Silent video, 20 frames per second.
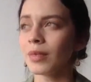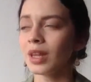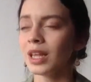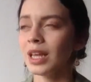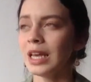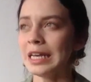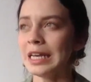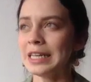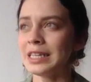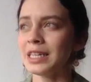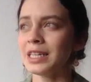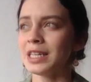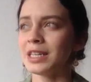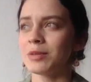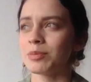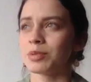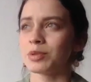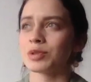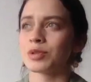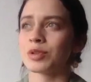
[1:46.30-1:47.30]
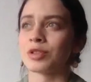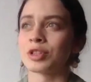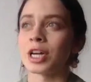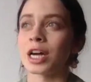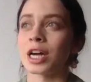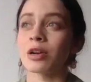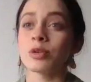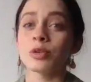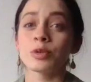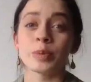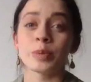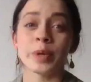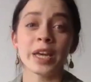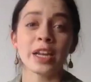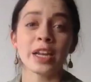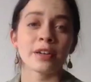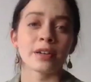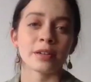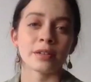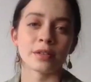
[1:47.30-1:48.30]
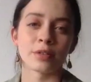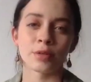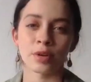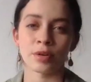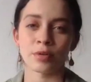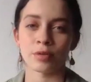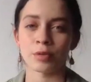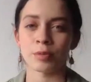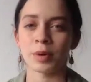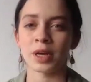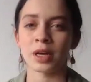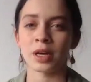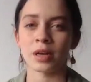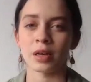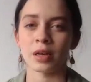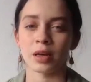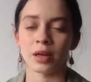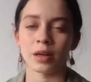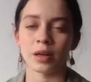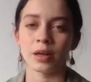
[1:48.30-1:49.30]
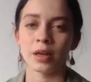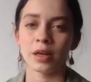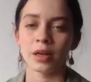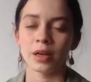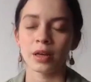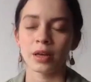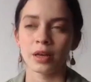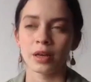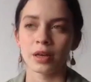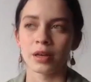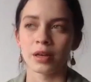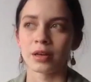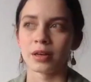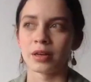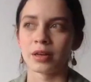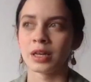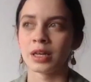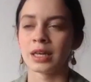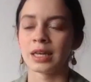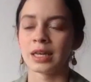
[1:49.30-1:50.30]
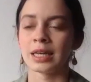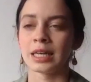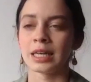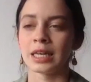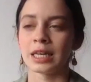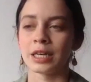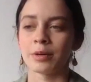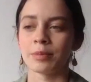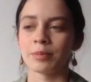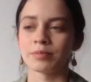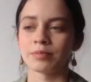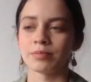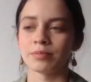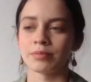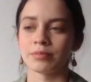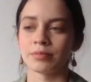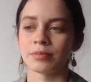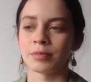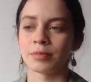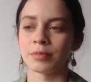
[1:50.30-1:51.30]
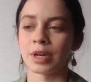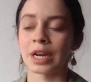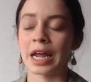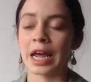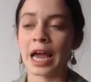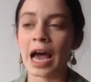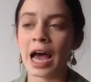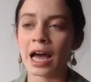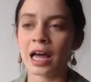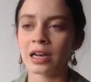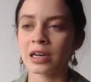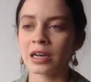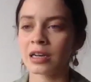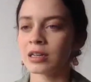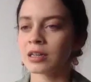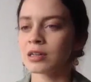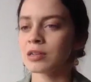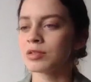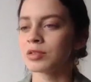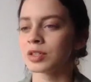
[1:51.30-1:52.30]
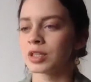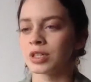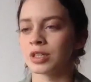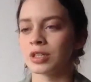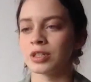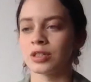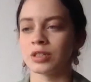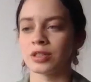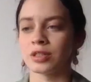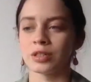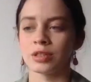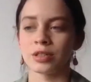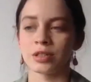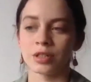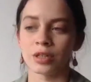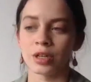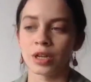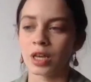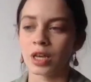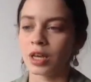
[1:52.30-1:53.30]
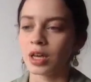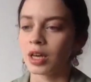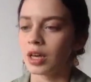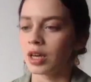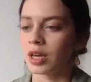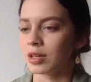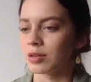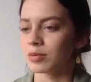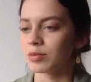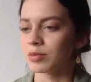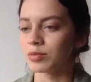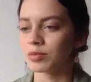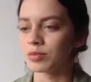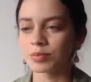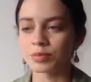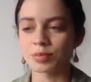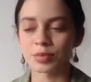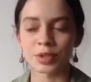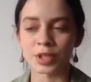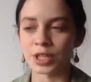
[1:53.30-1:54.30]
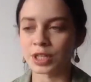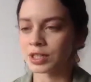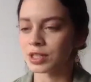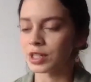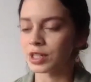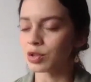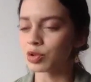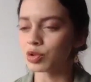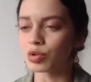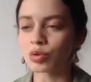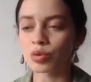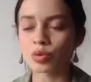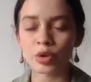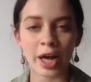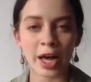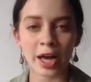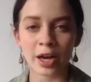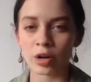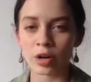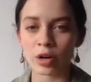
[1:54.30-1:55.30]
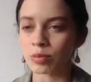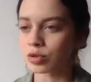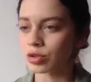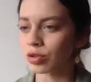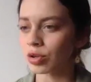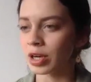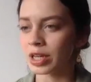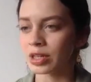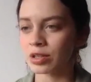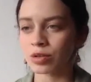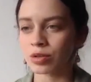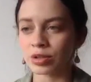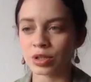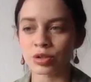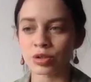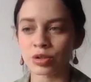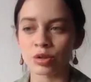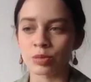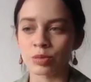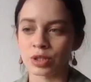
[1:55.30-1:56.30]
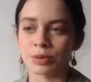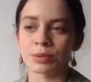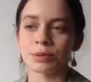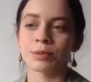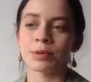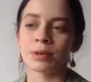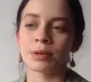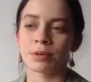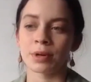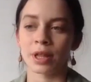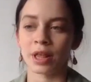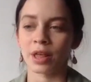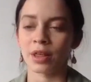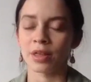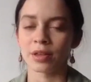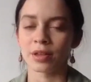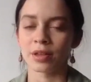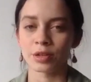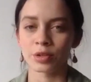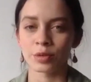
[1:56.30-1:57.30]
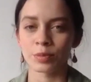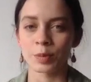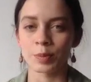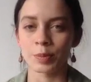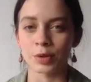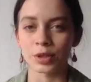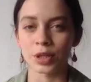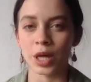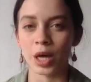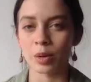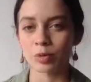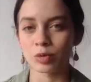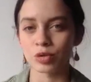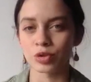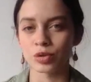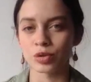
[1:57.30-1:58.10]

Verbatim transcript: y pues contarlos bien, de una forma eh, real, sin, sin censura, como son las cosas, como se vive de verdad. Eso me importaba mucho.